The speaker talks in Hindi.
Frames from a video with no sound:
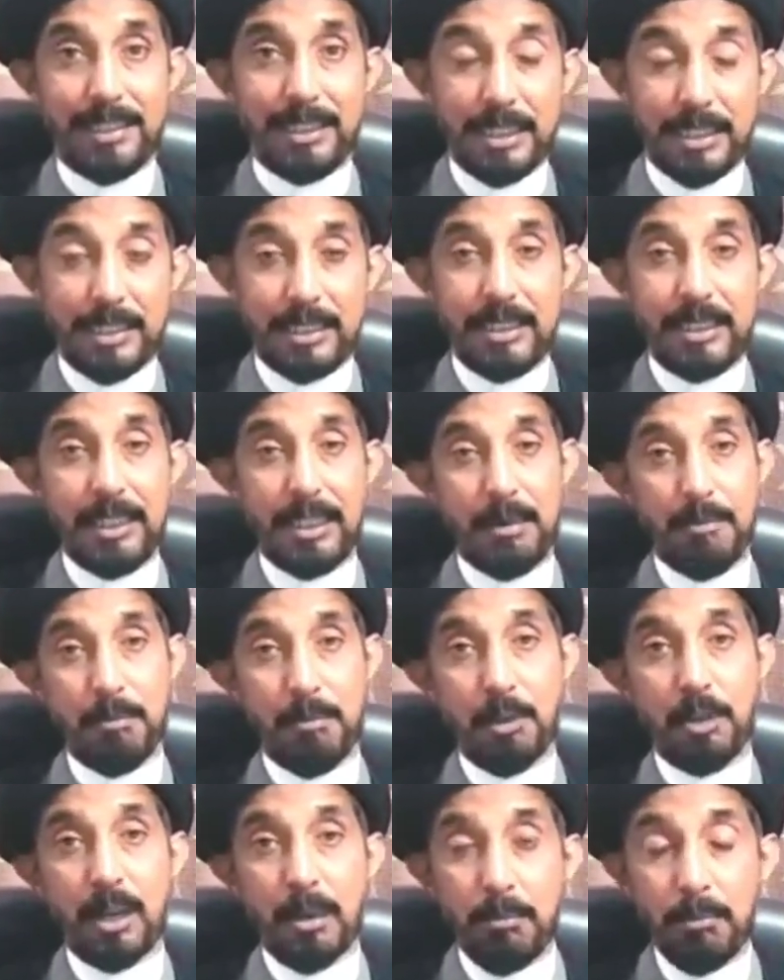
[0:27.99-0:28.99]
जिसकी हम
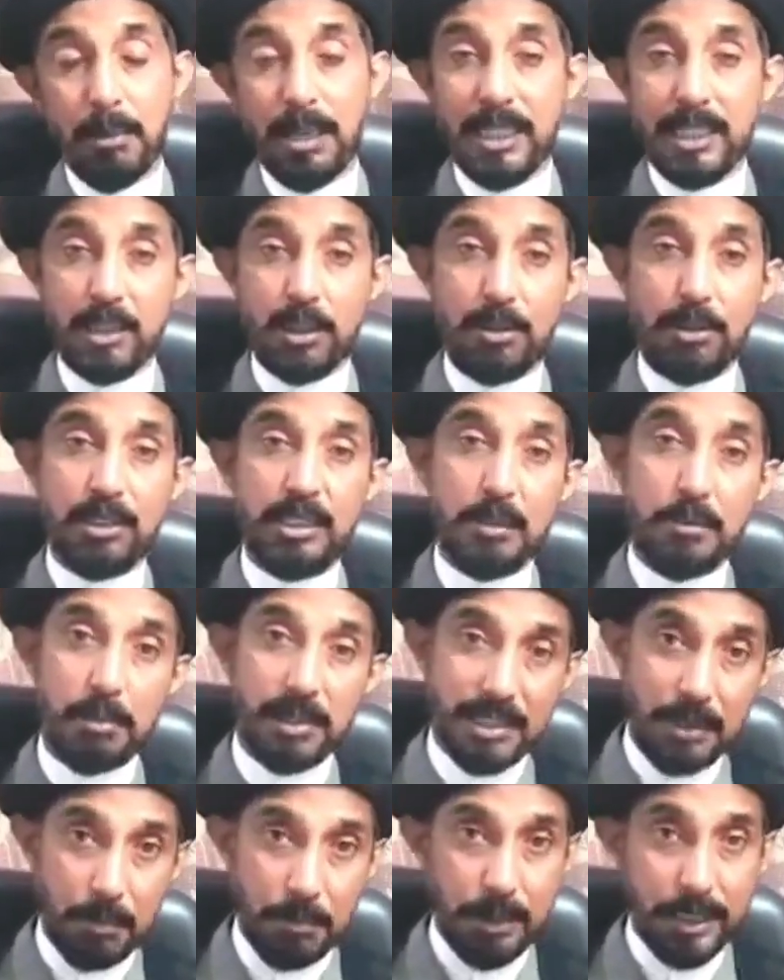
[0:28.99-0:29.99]
मुकम्मल तौर से
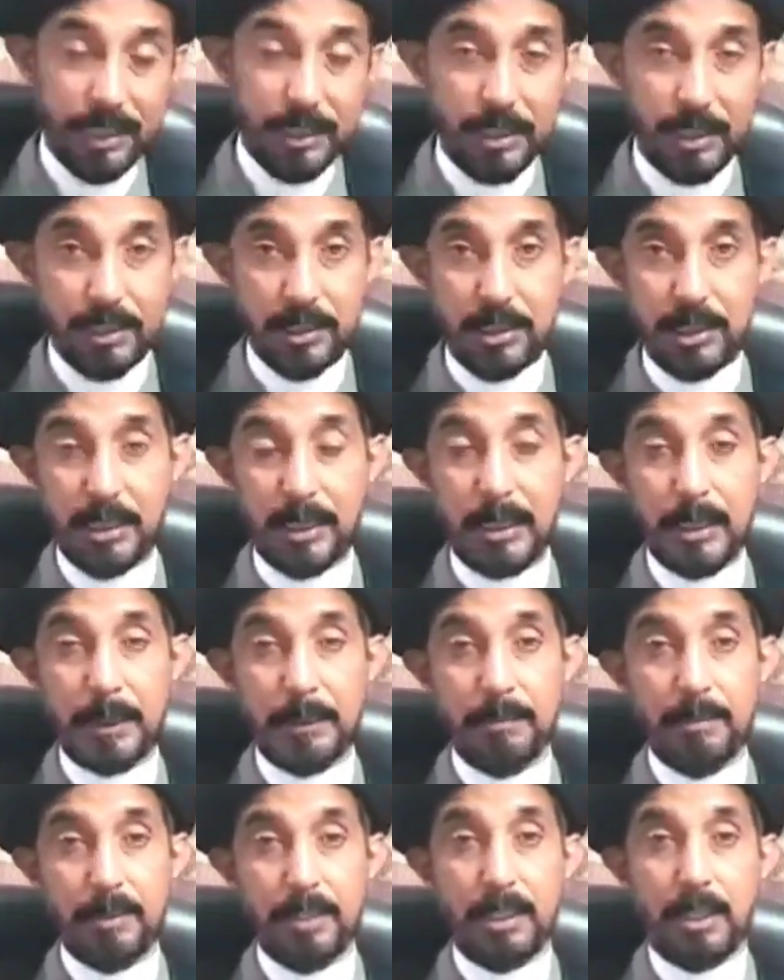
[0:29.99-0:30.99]
मजम्मत करते
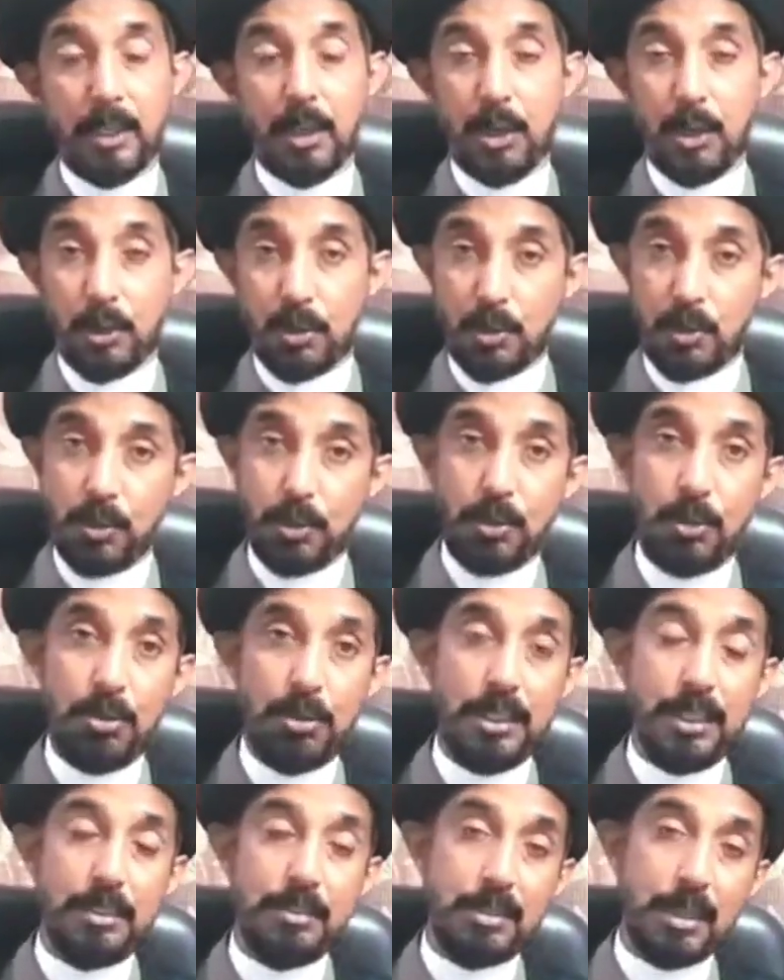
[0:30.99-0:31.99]
हैं और
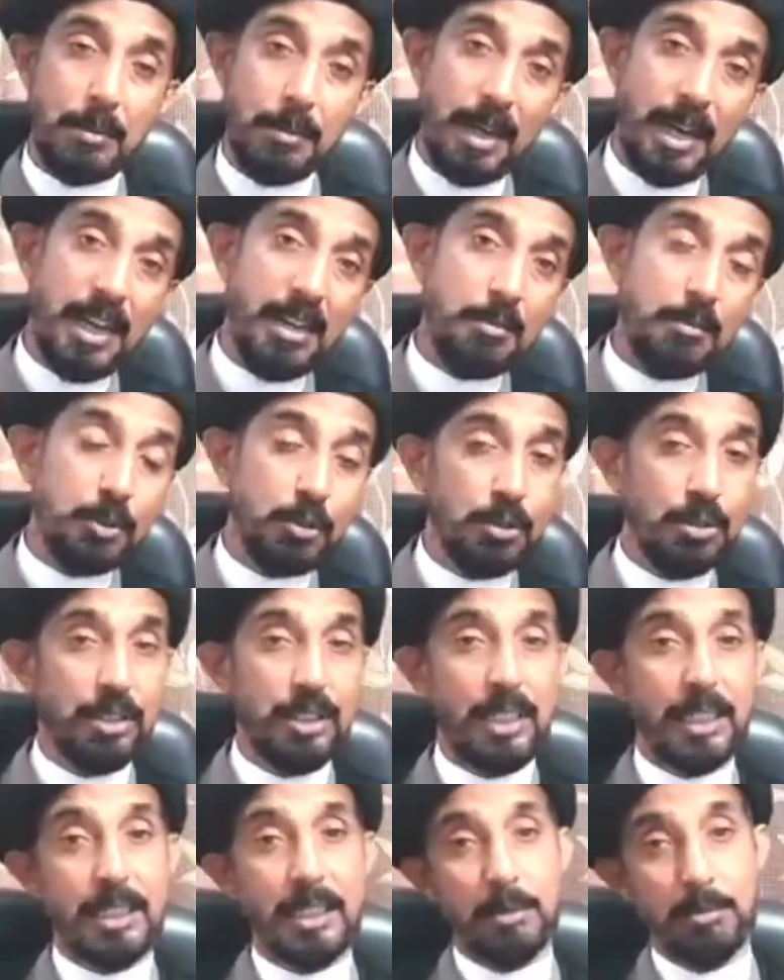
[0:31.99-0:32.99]
उन्होंने तमाम
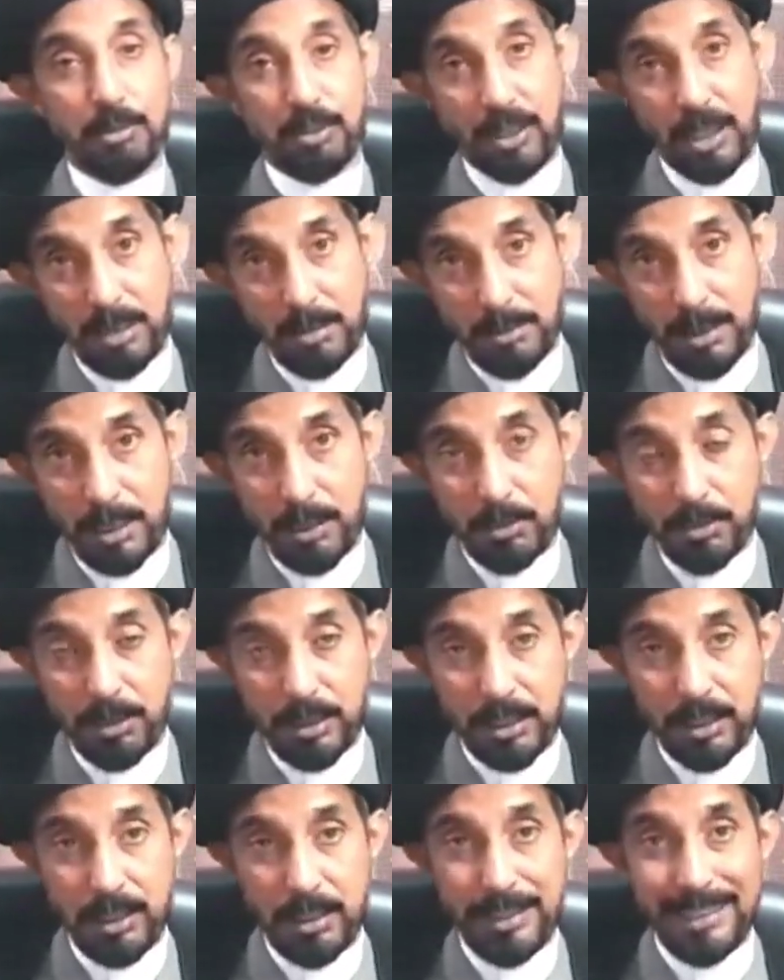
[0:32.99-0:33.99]
दुनिया के मुसलमानों
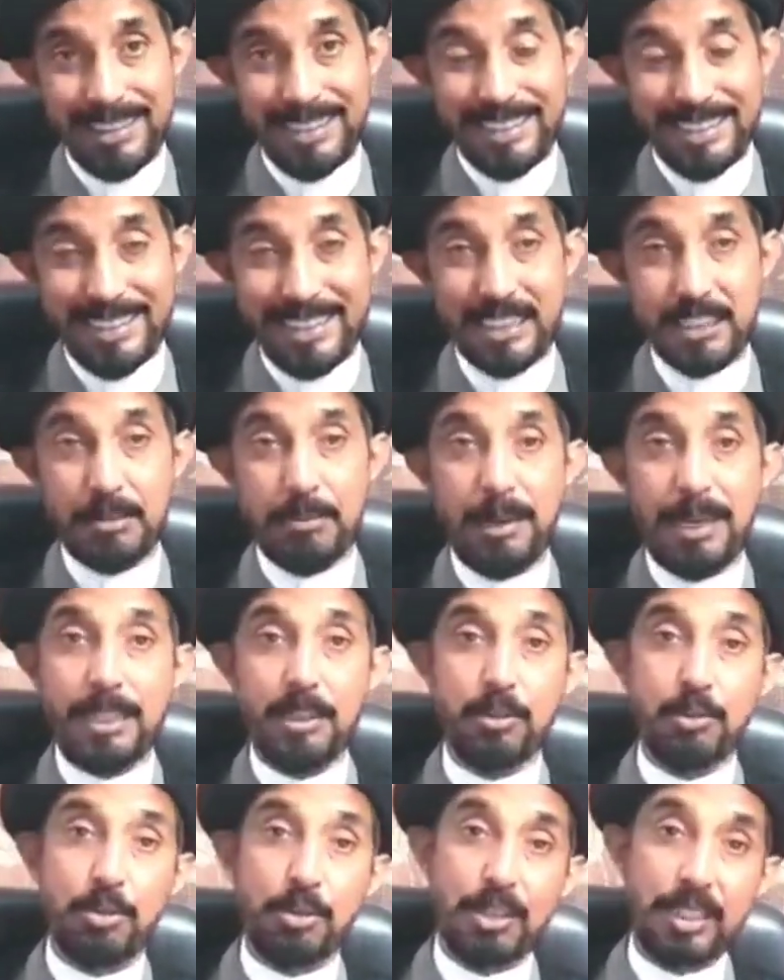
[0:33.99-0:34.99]
के
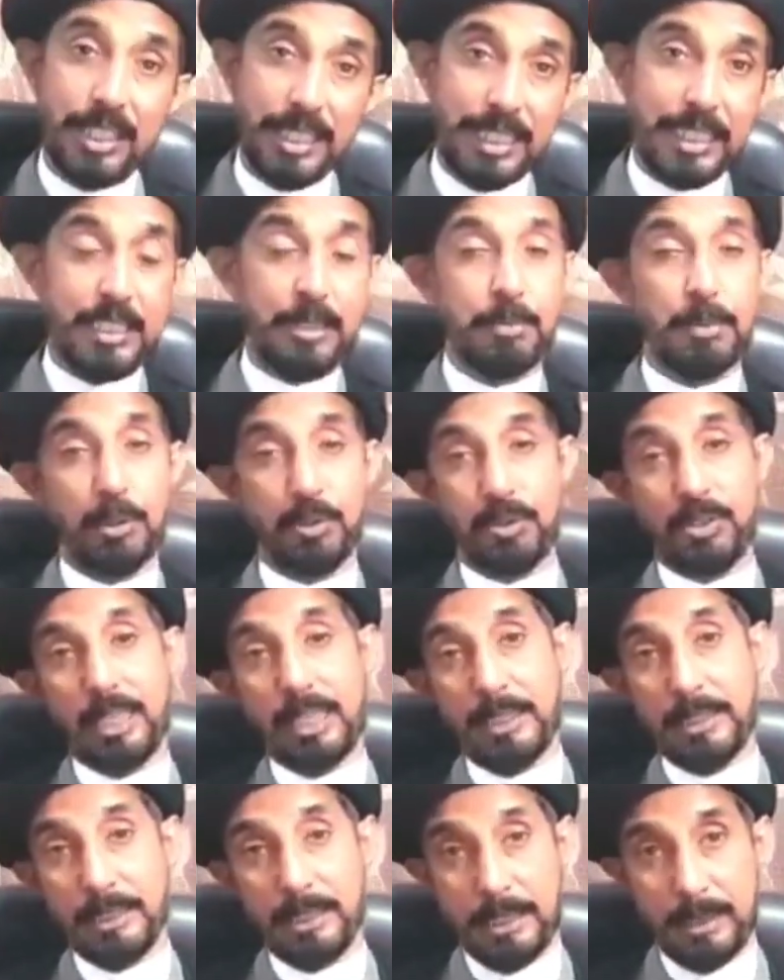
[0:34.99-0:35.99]
जज्बात को ठेस
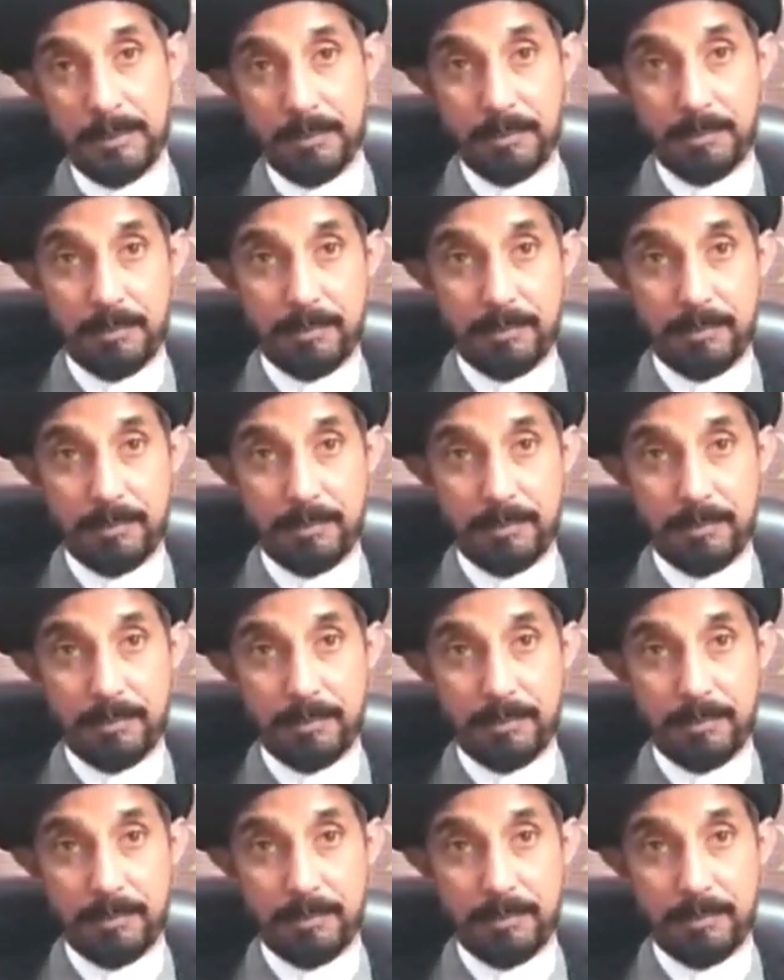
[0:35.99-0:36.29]
पहुंचाई है